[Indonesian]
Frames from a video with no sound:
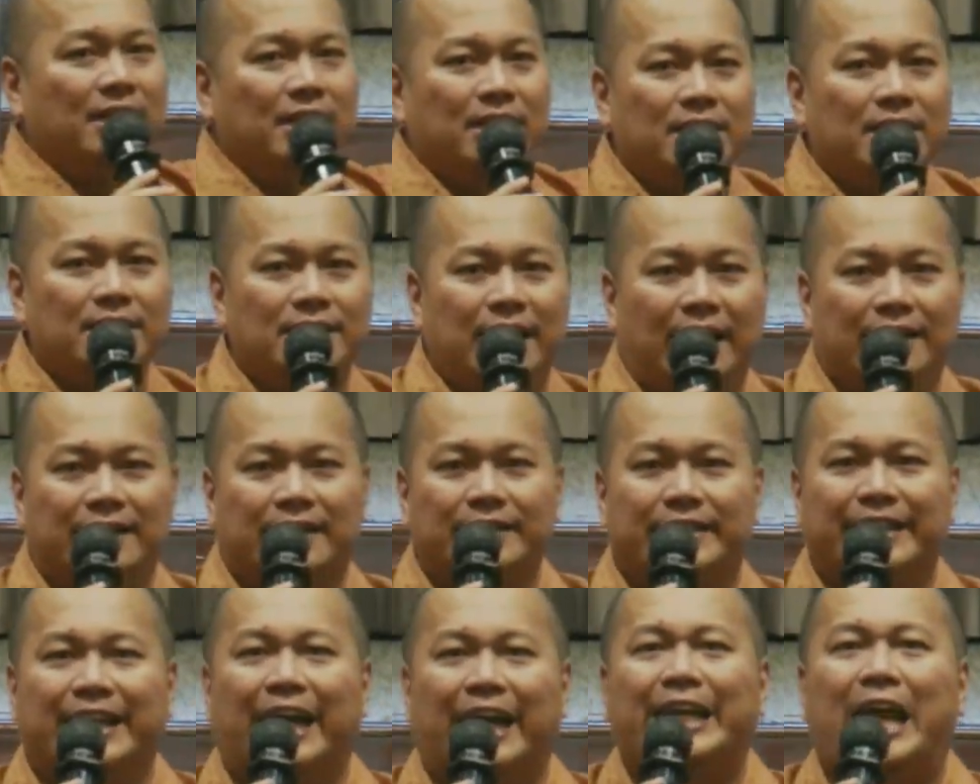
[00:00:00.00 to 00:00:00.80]
dan
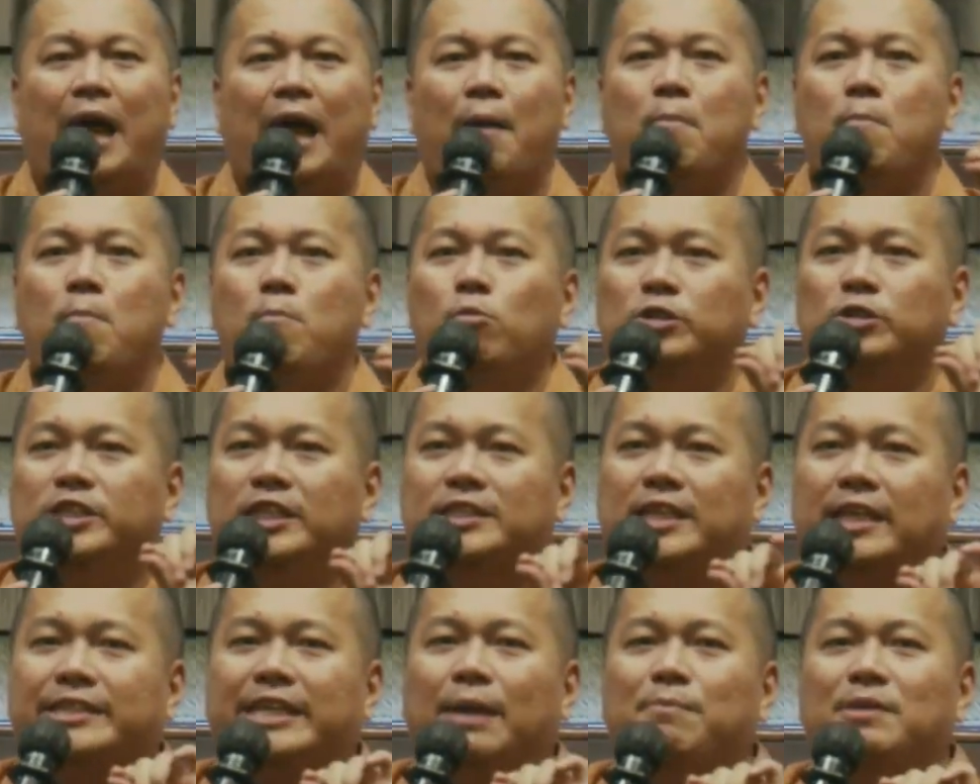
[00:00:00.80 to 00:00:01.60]
ketika ada
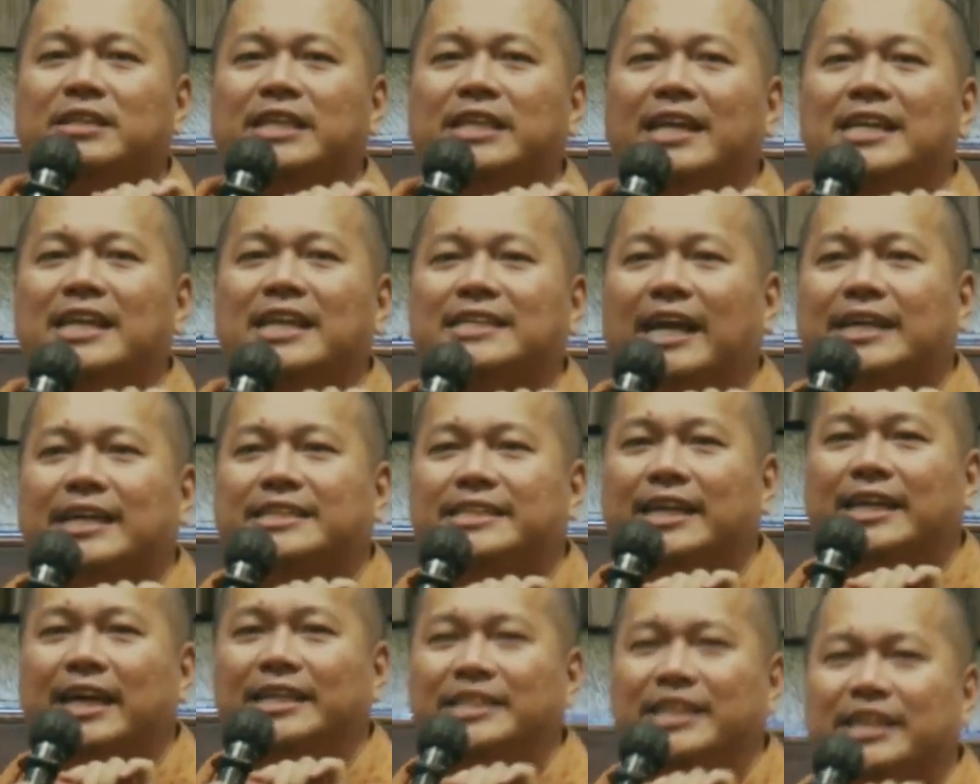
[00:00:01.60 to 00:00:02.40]
mujizat, saya minta Anda
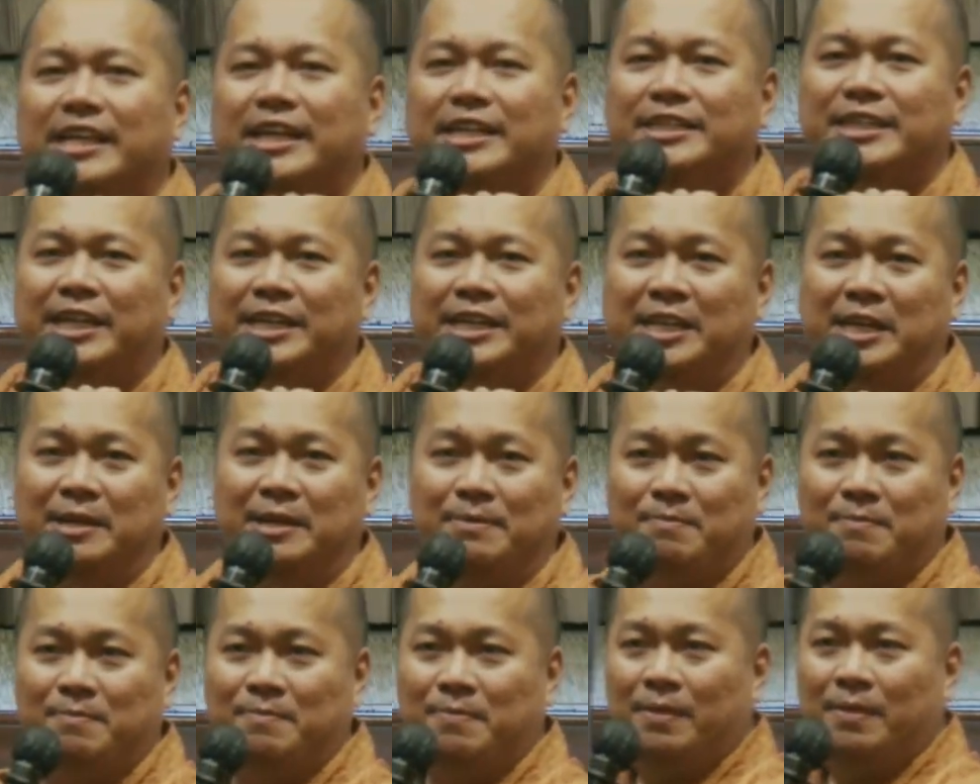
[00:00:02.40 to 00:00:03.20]
saksikan di gereja ini.
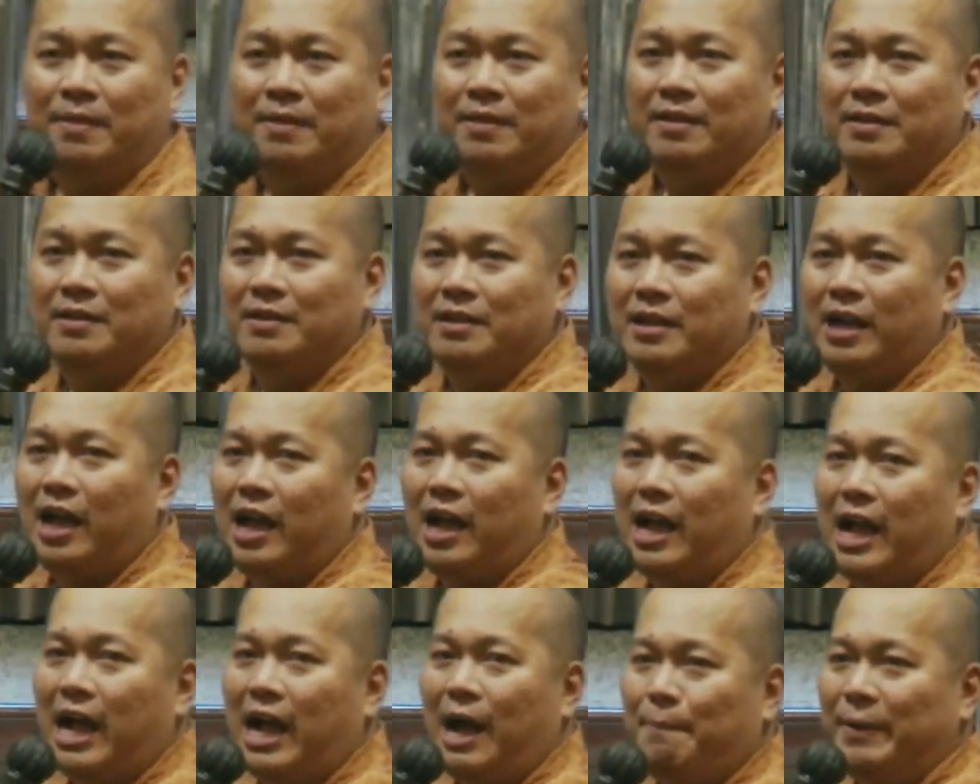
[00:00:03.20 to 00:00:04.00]

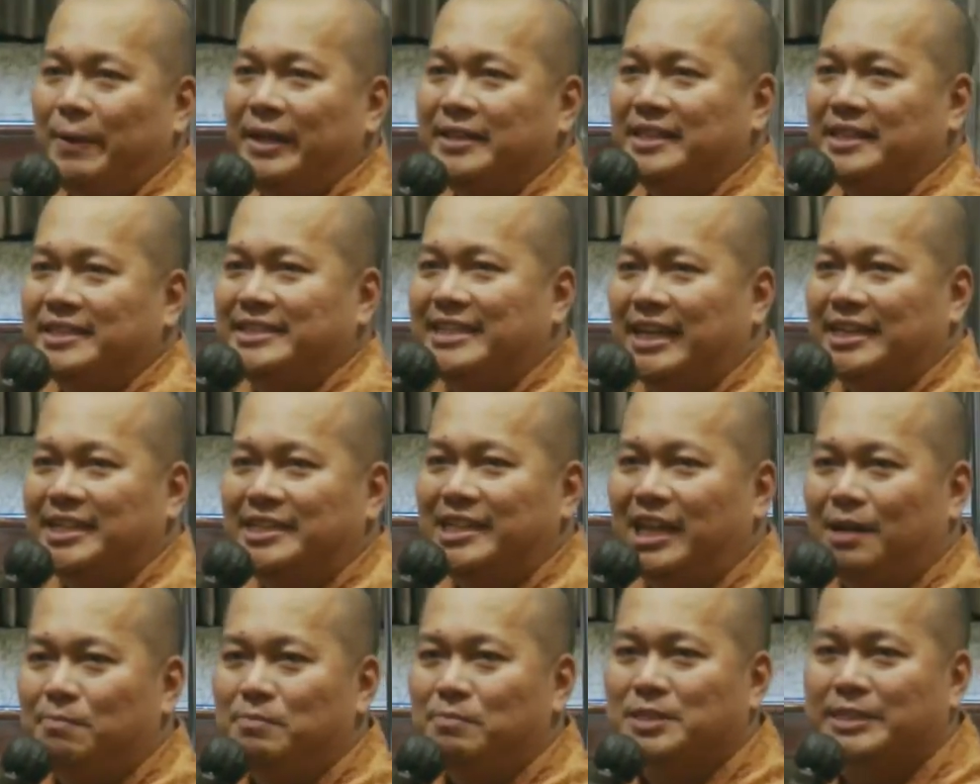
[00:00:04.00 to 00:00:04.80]
Apa yang terjadi
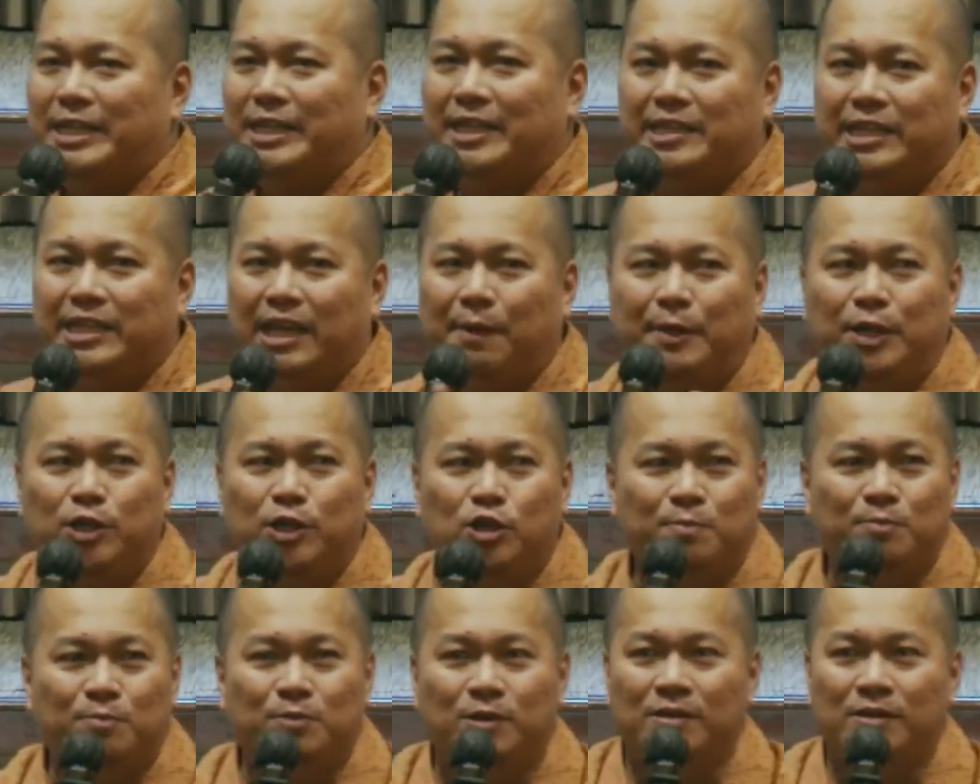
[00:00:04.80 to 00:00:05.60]
dalam setiap
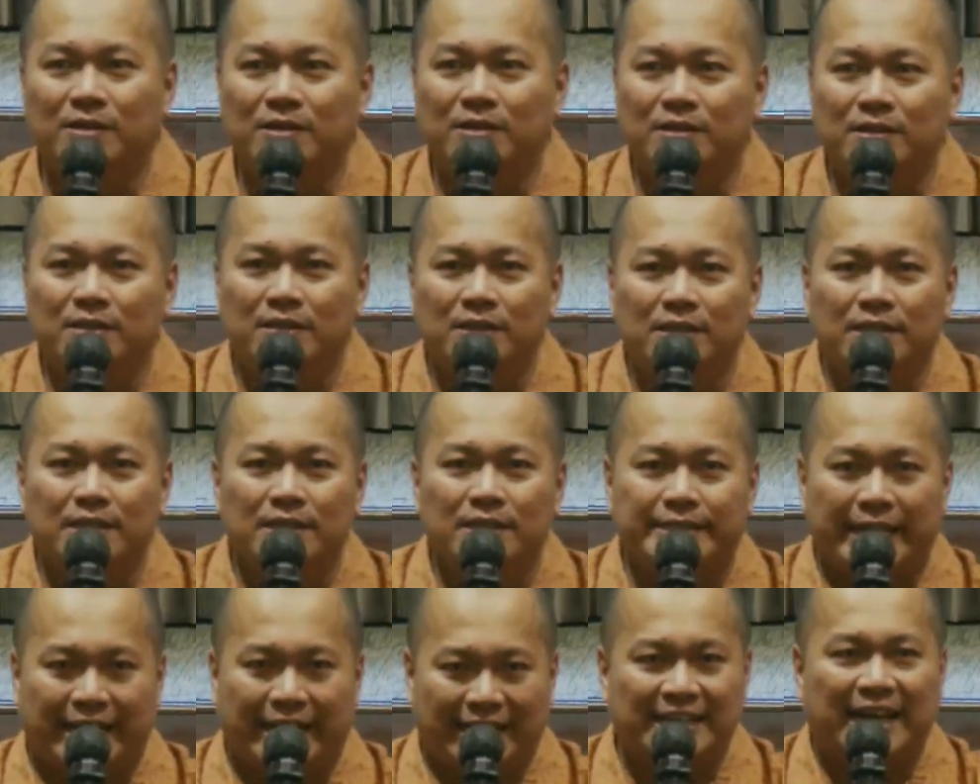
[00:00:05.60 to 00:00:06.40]
hidupmu.
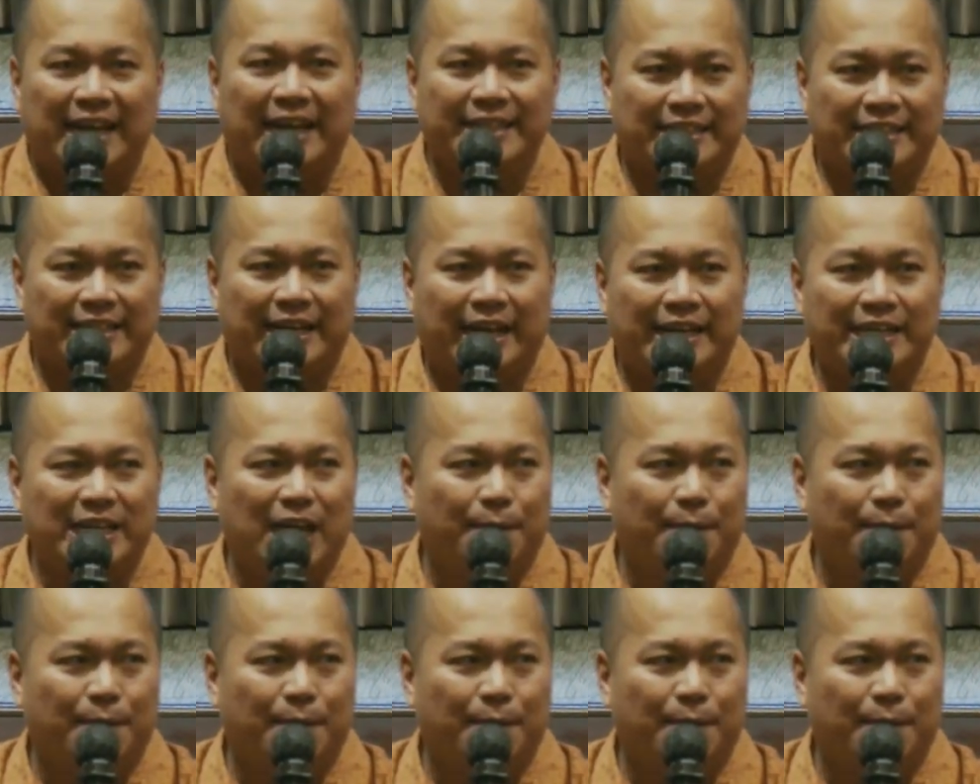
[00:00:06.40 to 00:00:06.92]
Saya akan ajar Anda